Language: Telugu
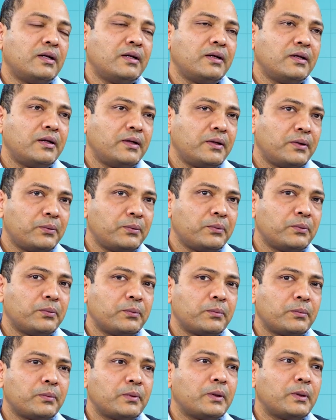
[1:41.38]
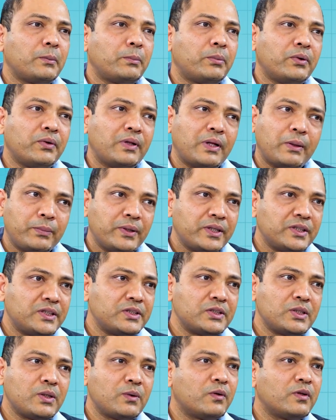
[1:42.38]
నేను ఇప్పుడు నా
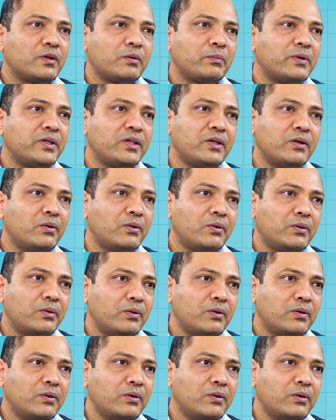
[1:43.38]
పేషెంట్స్లో కొంతమందిలో